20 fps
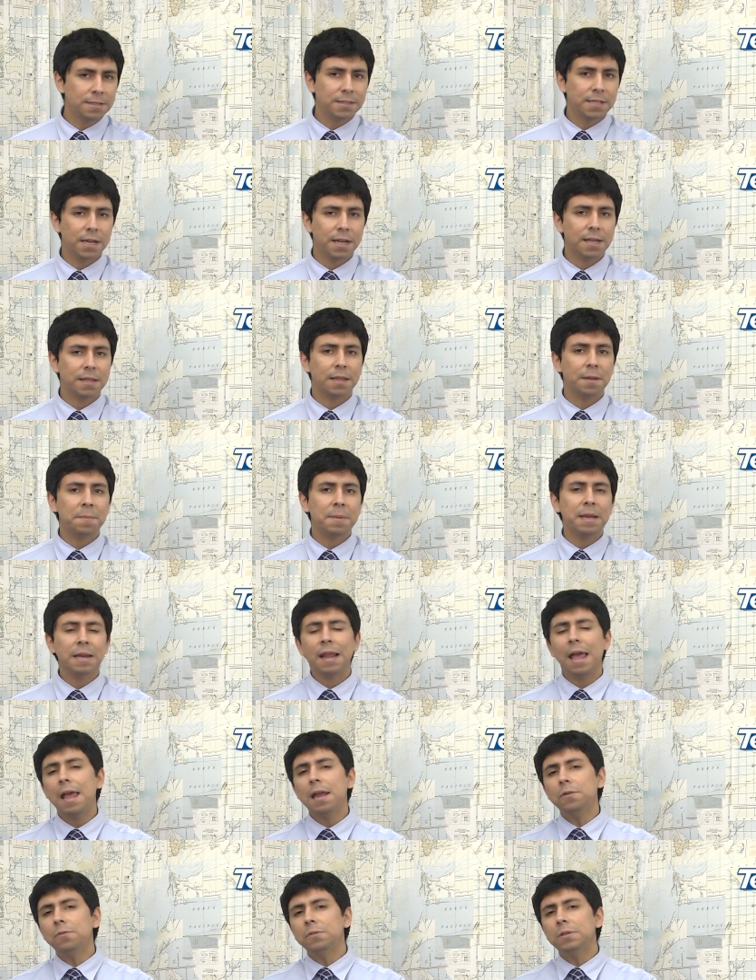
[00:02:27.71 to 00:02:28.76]
ya que es
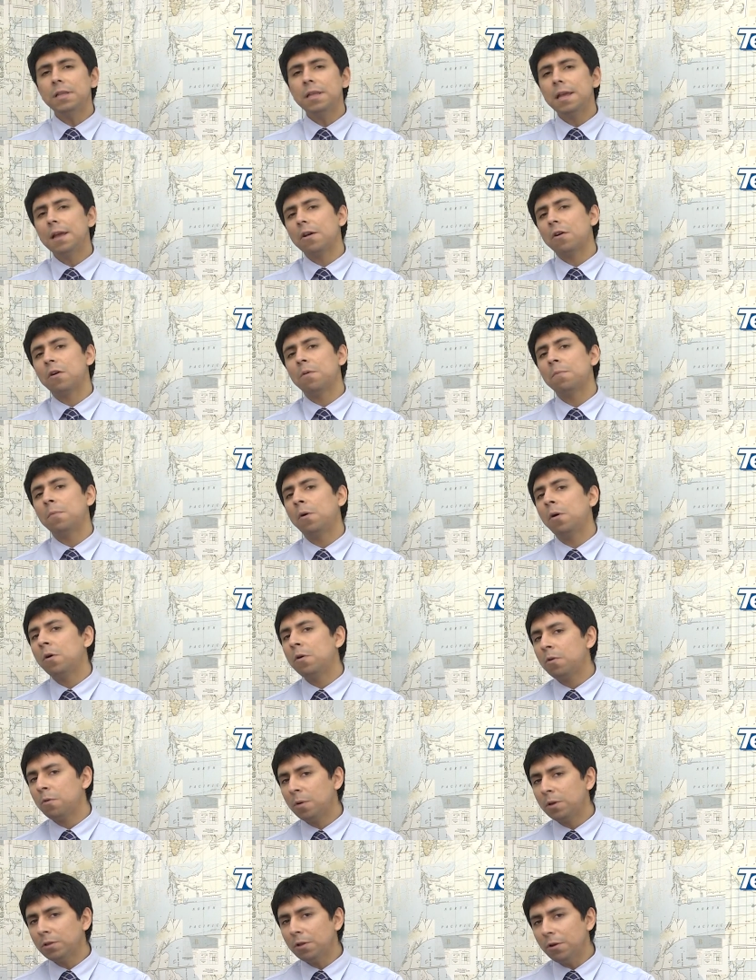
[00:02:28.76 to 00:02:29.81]
también en un día como
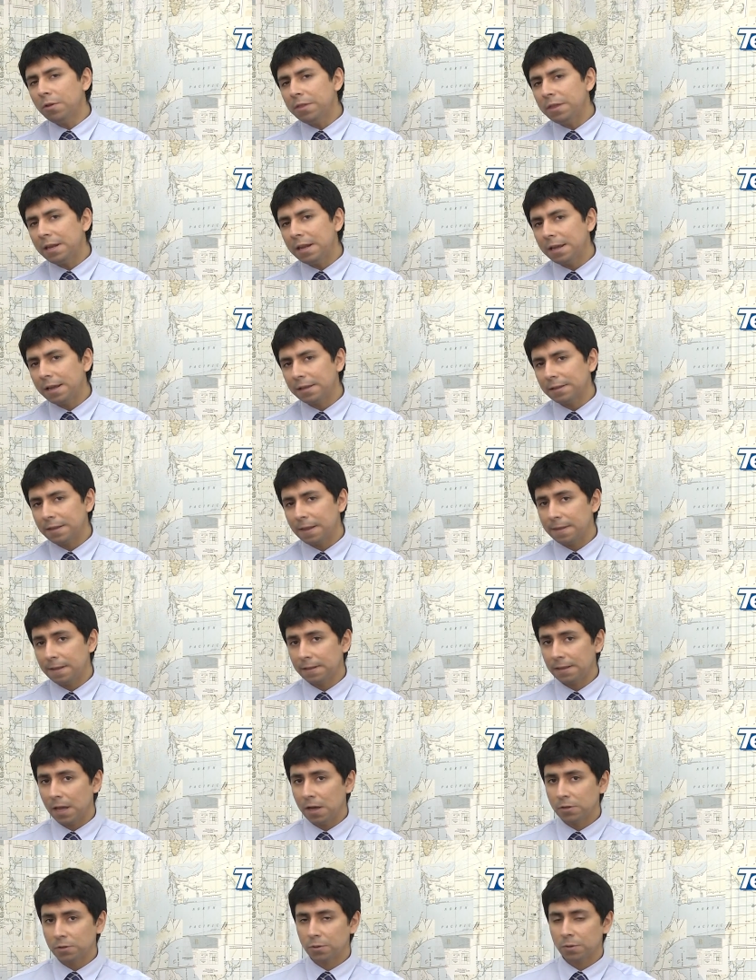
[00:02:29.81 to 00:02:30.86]
hoy cuando los dirigentes de
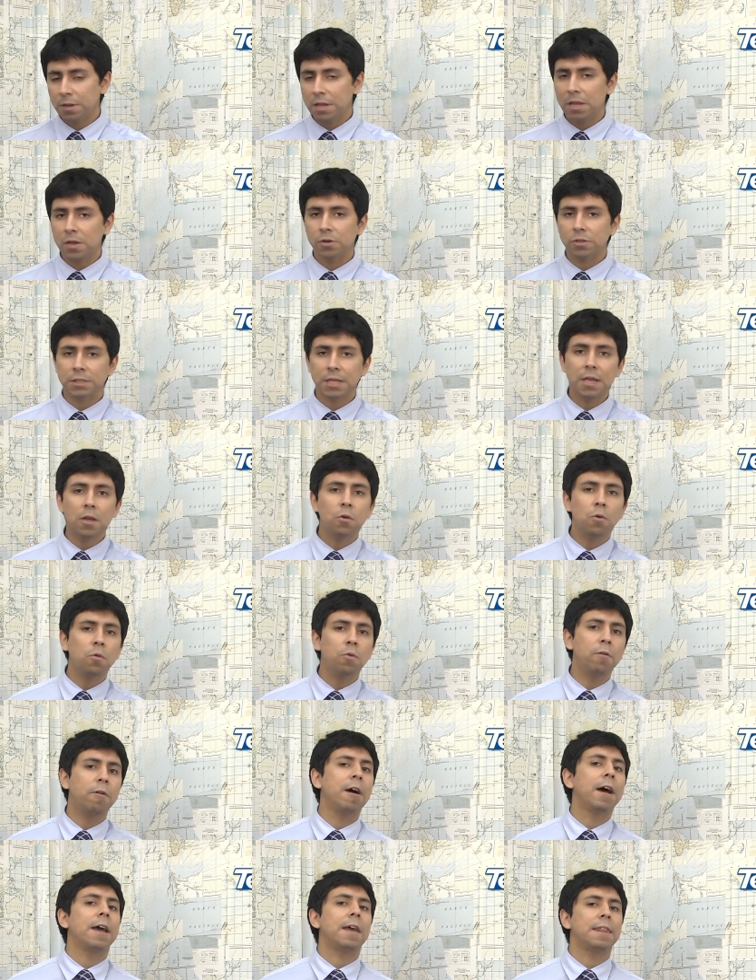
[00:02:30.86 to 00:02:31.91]
Estados Unidos y
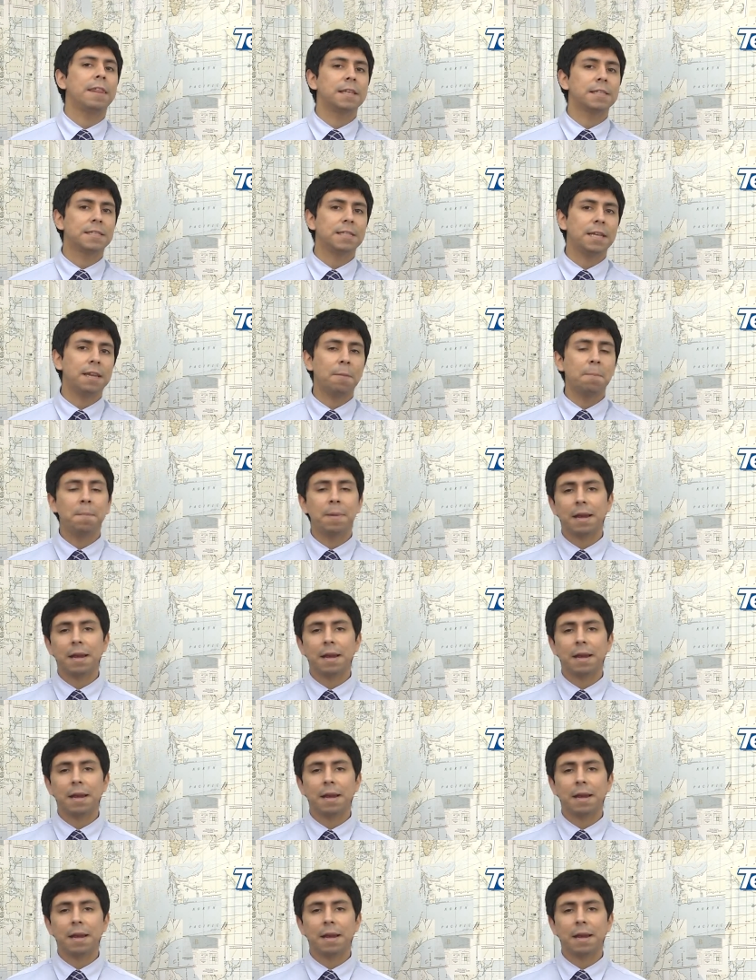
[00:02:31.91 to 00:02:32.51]
Cuba, es decir,